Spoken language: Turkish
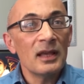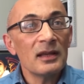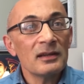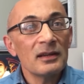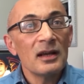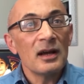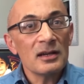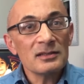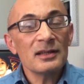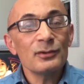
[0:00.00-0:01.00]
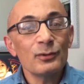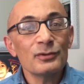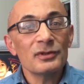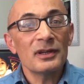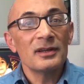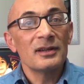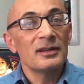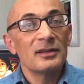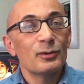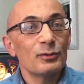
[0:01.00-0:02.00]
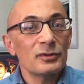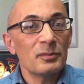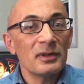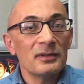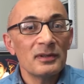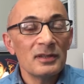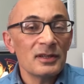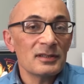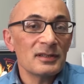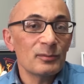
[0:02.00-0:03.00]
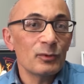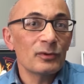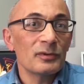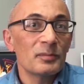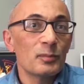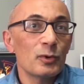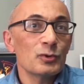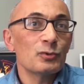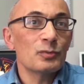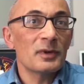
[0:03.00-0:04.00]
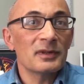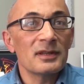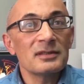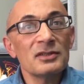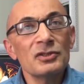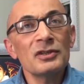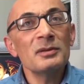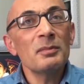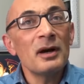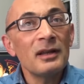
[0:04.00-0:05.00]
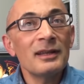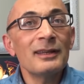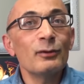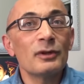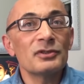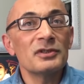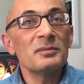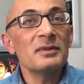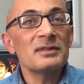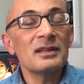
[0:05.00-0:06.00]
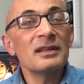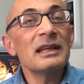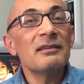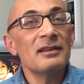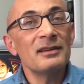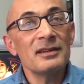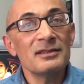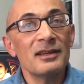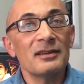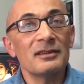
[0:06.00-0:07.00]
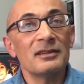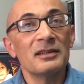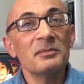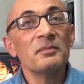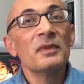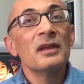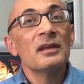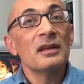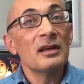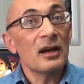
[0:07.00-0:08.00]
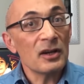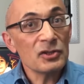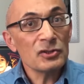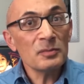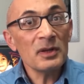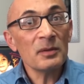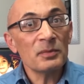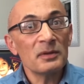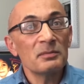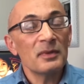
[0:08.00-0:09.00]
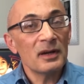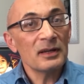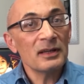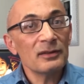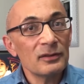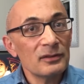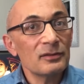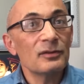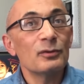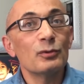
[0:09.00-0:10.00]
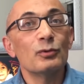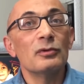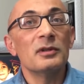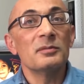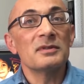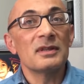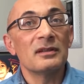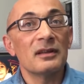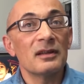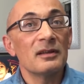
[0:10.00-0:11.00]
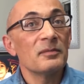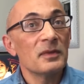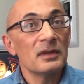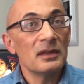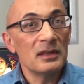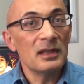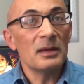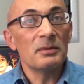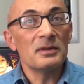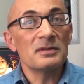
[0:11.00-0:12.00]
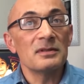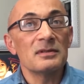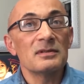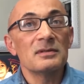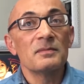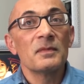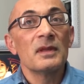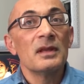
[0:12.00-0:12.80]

Eğer hastan yoksa o zaman hiç hastam yok. Boş durmaktansa çıkayım mahallede dolaşayım. insanları evlerinde ziyaret edeyim. E, araştırma yapayım. Anket e, uygulayayım insanlara diyebilirsiniz.